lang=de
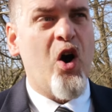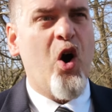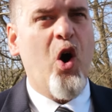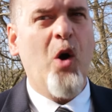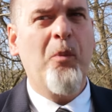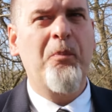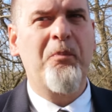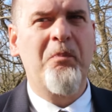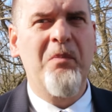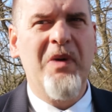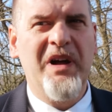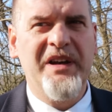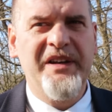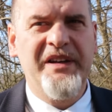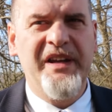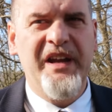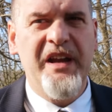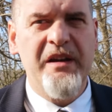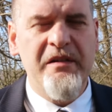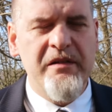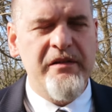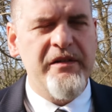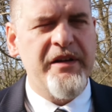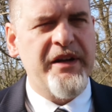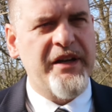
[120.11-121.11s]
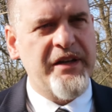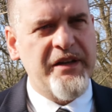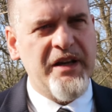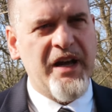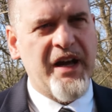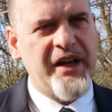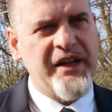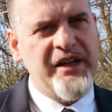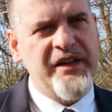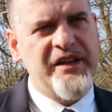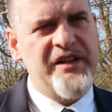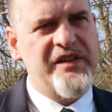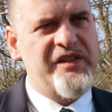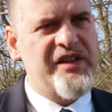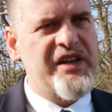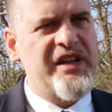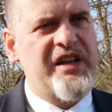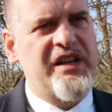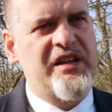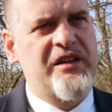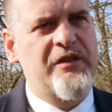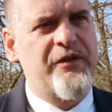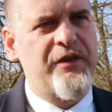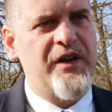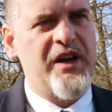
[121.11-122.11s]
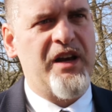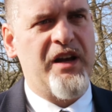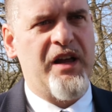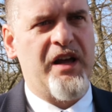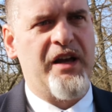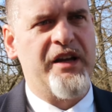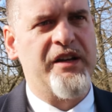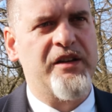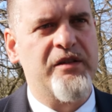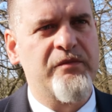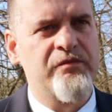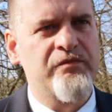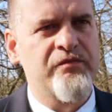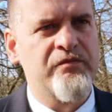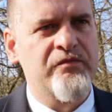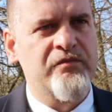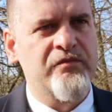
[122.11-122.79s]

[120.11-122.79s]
Ob man denen nicht ein Gesicht verleiht,